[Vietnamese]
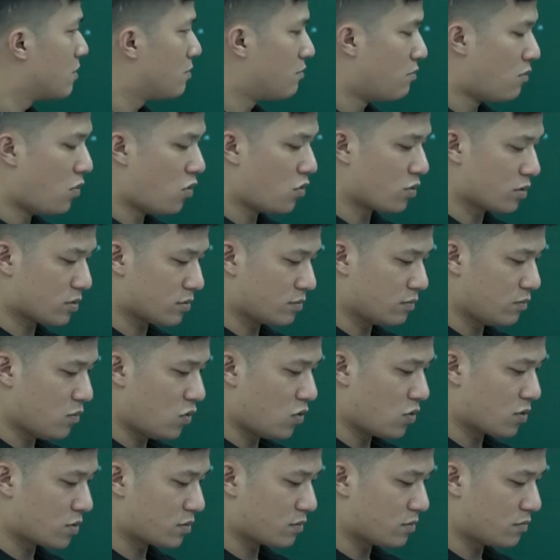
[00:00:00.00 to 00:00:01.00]
1
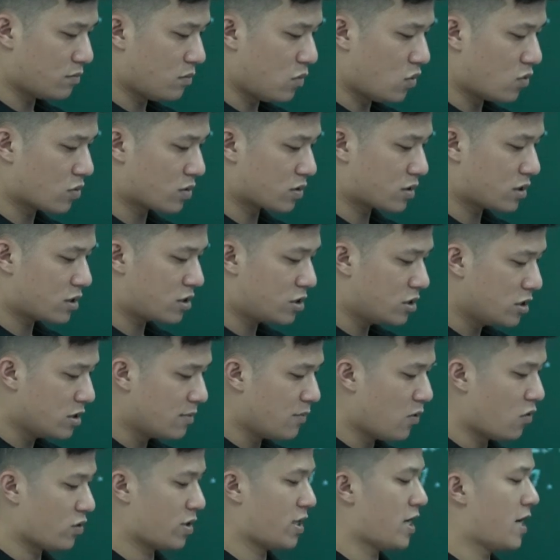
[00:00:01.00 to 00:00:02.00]
1 1 trừ
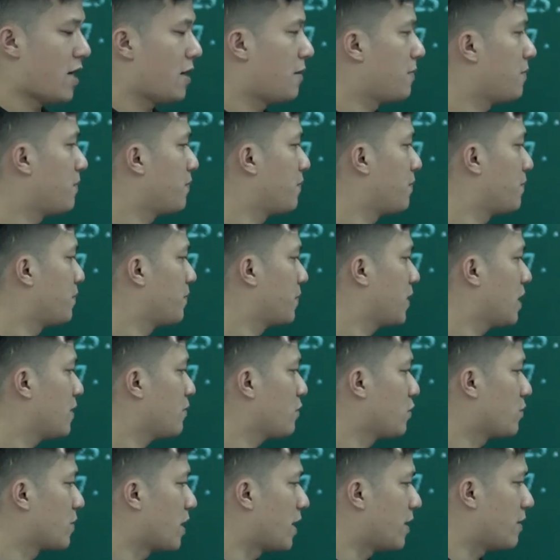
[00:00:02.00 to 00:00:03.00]
1 này, tiếp
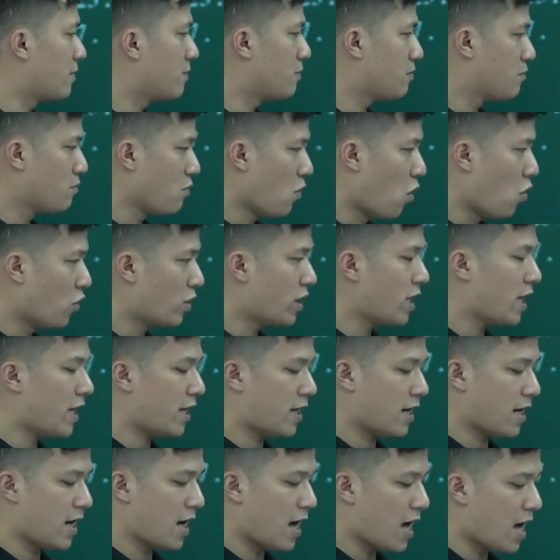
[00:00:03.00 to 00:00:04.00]
tục này, 4
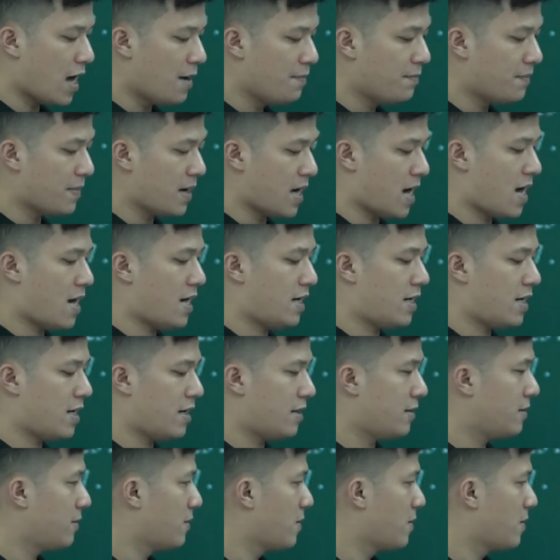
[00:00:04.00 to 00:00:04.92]
này, âm 2 này,